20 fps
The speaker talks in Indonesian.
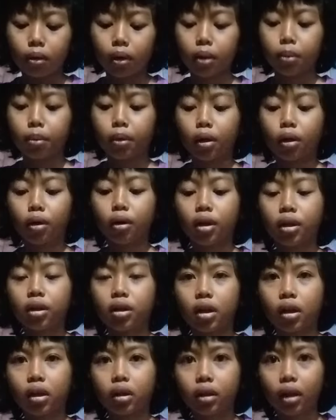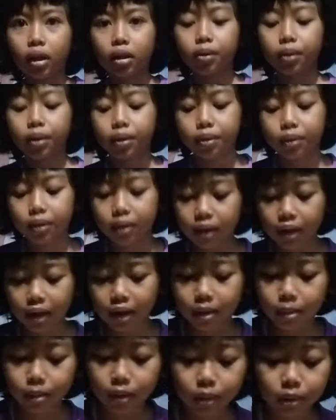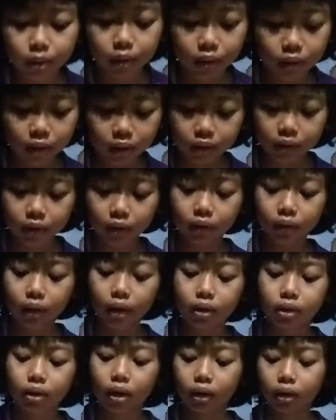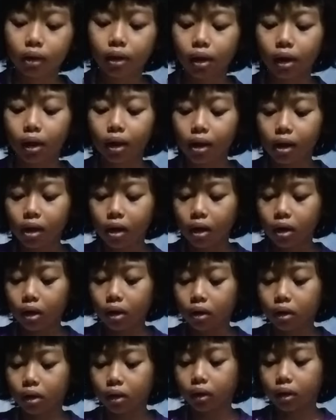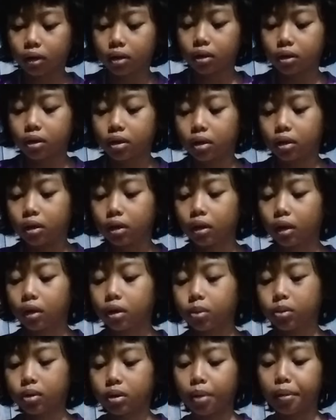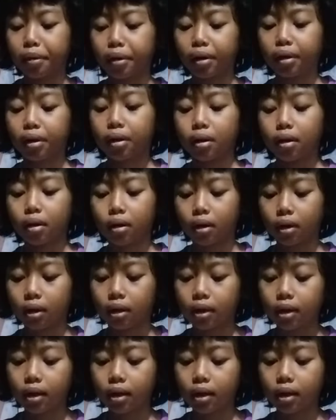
buat bolongin kertas maksudnya buat bolongin kertas nanti kalau kertasnya di sini nanti bisa bolong